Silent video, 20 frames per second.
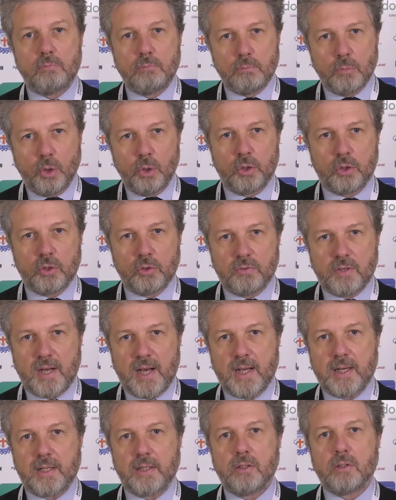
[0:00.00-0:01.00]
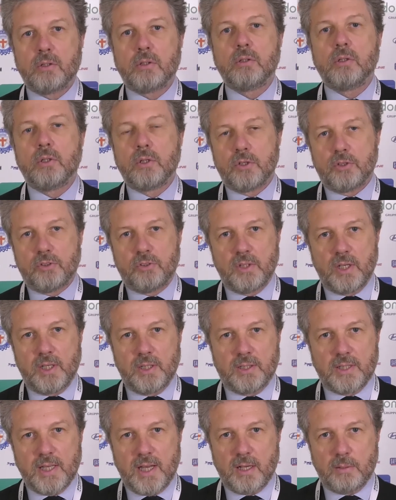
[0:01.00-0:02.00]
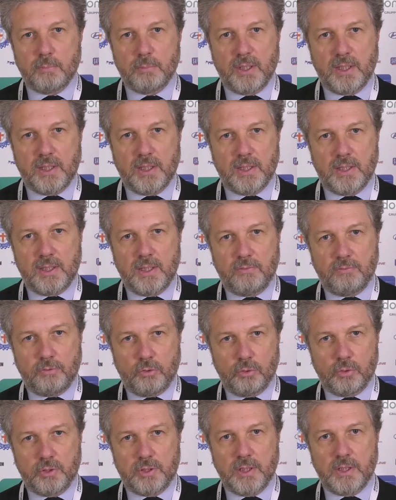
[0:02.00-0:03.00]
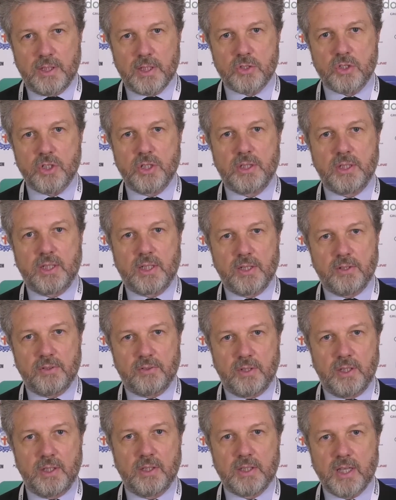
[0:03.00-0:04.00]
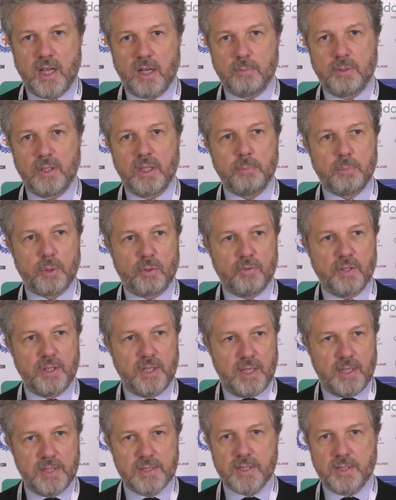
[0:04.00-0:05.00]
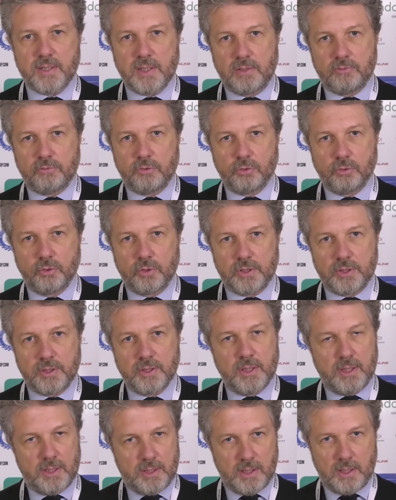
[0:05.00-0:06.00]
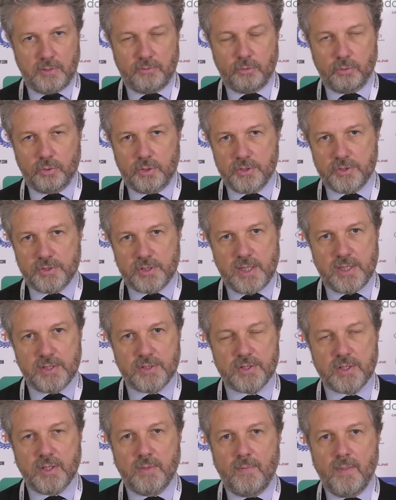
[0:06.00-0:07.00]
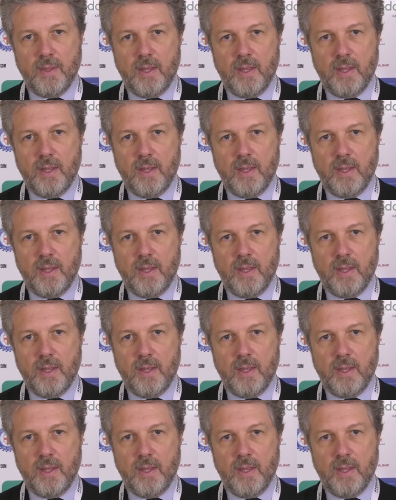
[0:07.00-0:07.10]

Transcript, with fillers: molto vario sia in termini di fonti energetiche sia in termini di provenienza delle fonti, delle fonti stesse.